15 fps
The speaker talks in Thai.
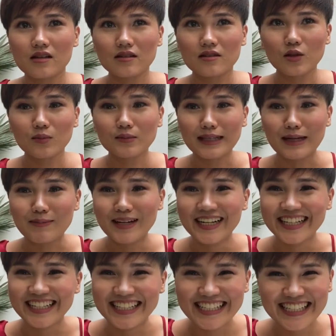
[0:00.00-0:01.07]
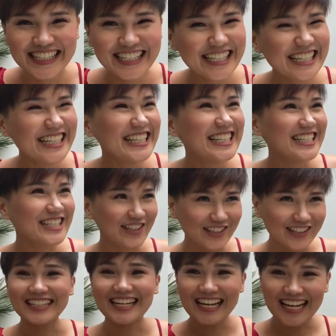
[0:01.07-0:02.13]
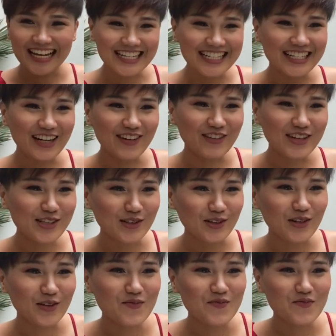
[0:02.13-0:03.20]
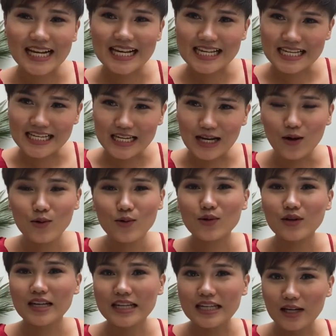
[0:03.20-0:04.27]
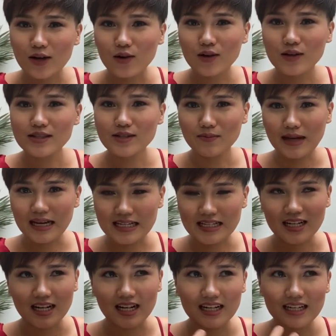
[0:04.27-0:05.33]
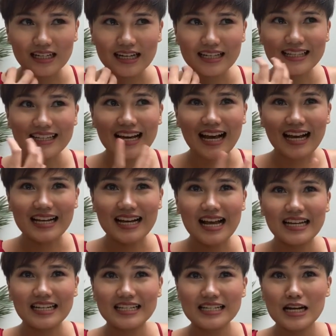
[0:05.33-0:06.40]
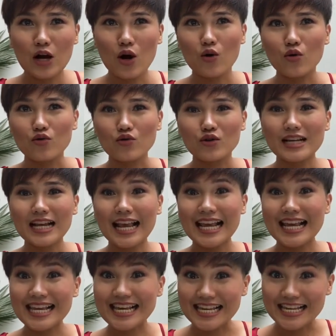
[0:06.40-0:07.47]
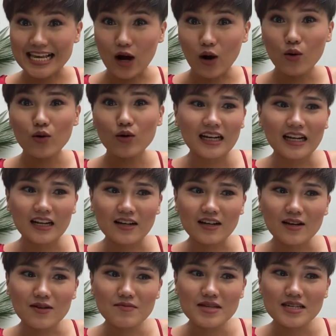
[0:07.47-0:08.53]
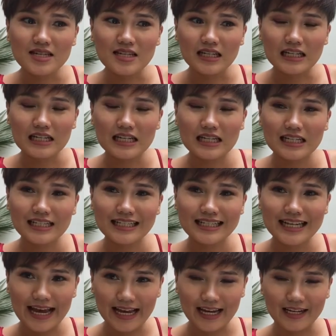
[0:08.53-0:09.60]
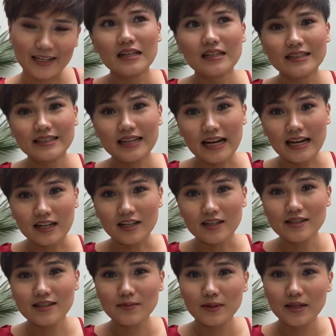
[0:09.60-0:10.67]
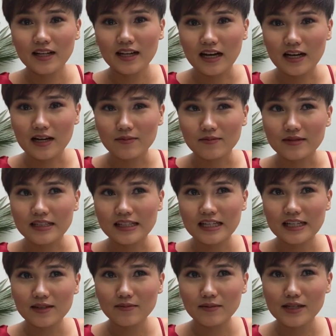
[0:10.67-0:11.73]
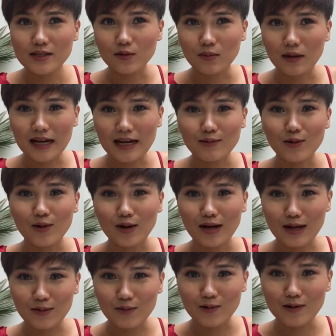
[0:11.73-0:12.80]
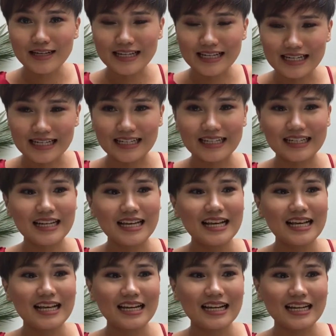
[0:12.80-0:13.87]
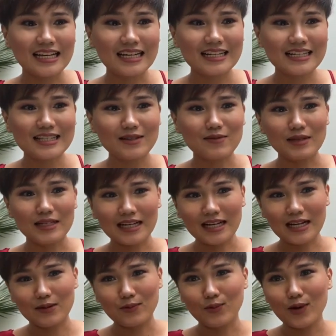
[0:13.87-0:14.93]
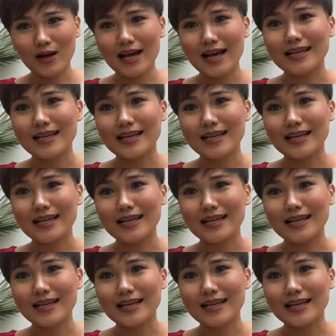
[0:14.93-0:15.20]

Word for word: ส้มตำสดนั่นแหละคือคำว่าสดเคี้ยวเคี้ยวก็จะหมายถึงลักษณะการที่เราเคี้ยวแล้วก็มีแดก แดกก็จะเป็นคำที่ไม่สุภาพของคำว่ากิน แล้วก็จะมีคำว่า